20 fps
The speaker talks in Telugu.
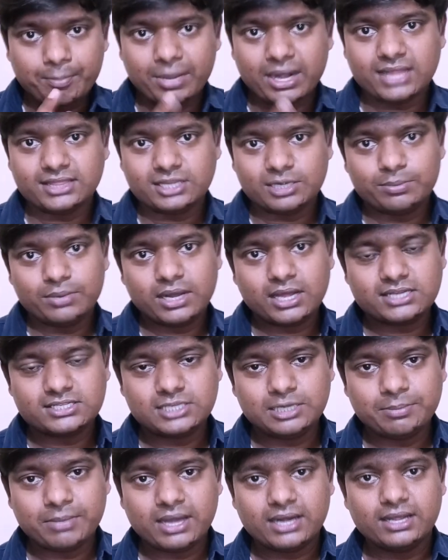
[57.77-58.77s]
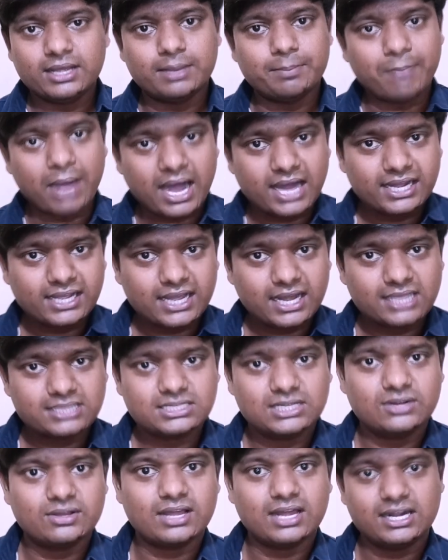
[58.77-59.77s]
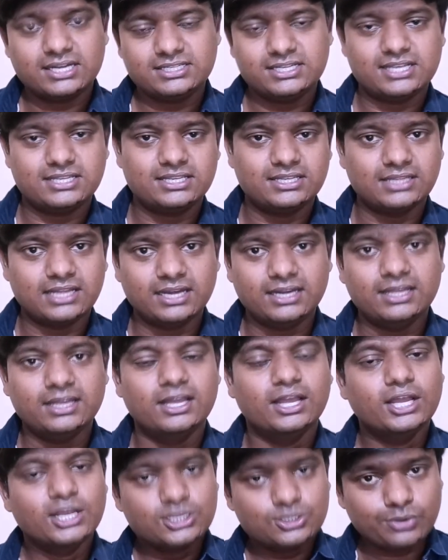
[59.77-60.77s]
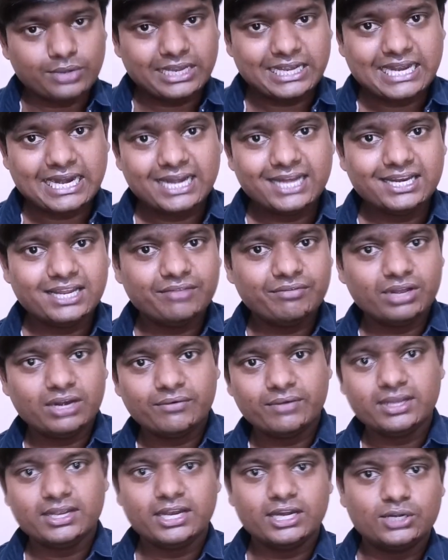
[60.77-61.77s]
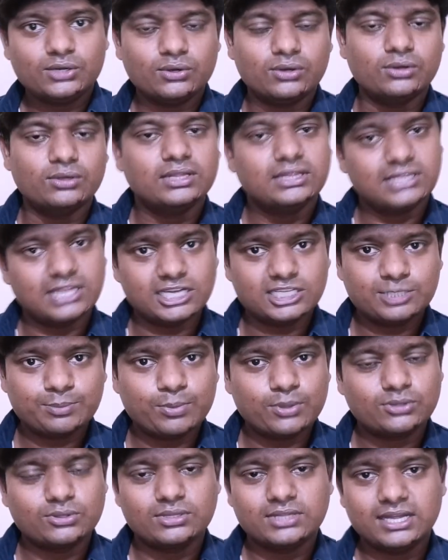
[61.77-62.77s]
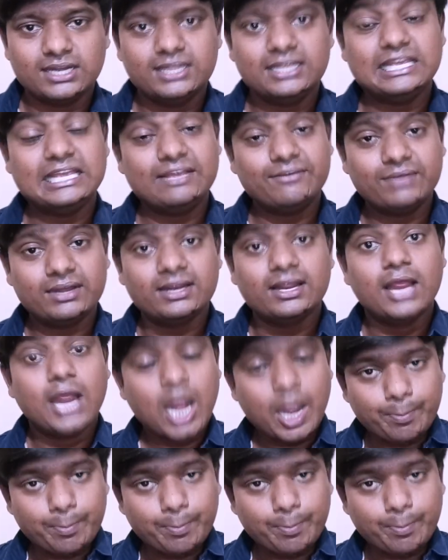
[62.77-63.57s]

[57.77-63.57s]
మన త్రిబుల్ ఆర్ సినిమానే భారీ కలెక్షన్లు కలెక్ట్ చేసిందని సో ఇక్కడే నీ విలువ ఏంటో తెలిసిపోతుందని ఈవెన్